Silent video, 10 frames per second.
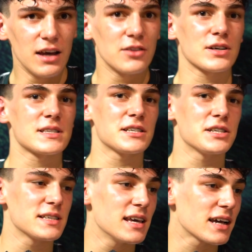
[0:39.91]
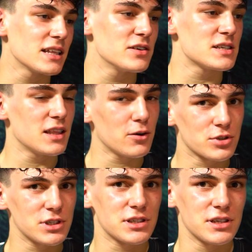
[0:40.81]
to chcę się z niej jak najwięcej
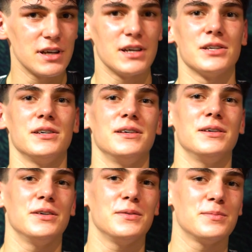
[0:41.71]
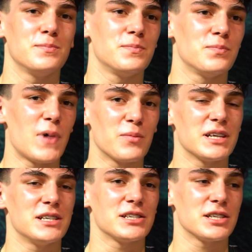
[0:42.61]
nauczyć i mam
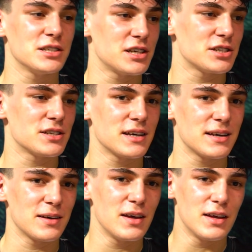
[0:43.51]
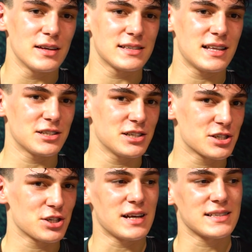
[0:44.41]
nadzieję, że gdzieś się zdarzy
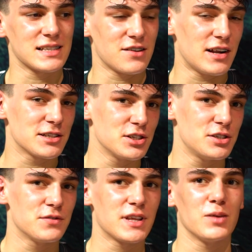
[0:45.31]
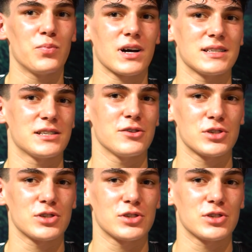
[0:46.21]
jeszcze szansa zawalczyć i wtedy pokazać się